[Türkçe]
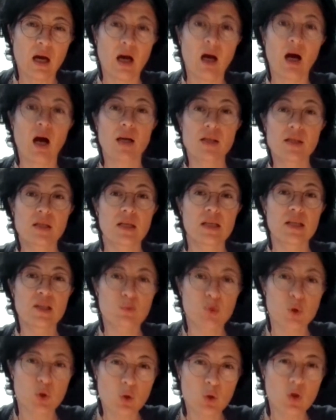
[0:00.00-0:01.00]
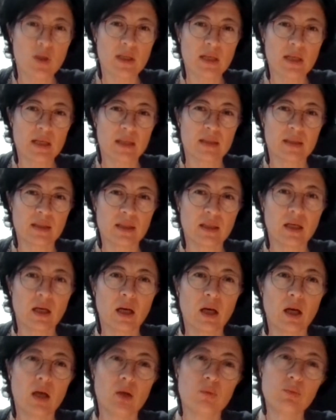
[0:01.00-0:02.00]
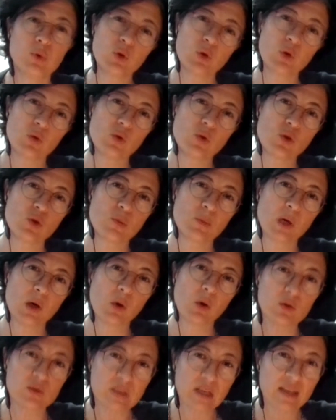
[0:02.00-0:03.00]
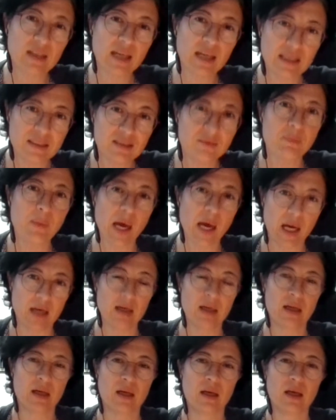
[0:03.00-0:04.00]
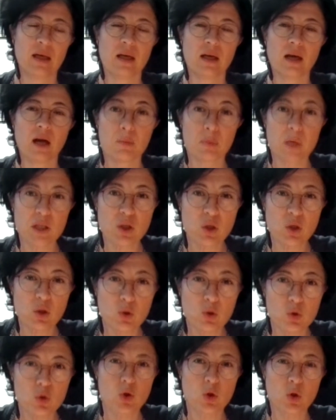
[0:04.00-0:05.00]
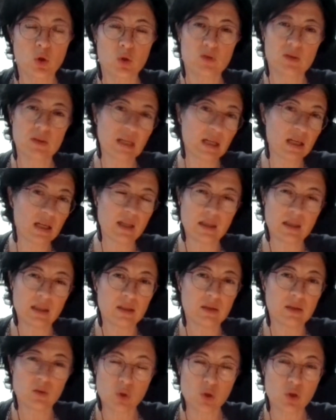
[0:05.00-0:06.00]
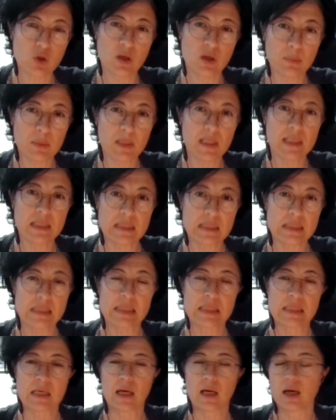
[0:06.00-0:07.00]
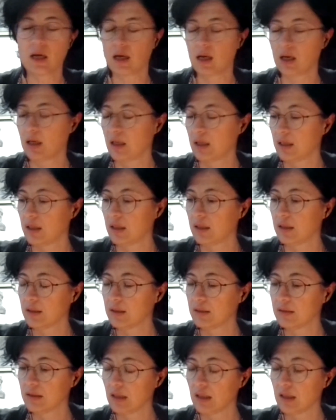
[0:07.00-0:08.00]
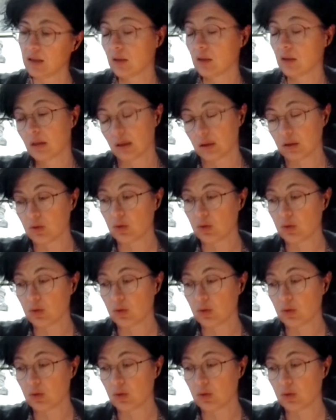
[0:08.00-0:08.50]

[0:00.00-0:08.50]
e, az gelişmiş ülkeleri bu dönüşüme ortak etme amacı güdüyor diye düşünebiliriz diye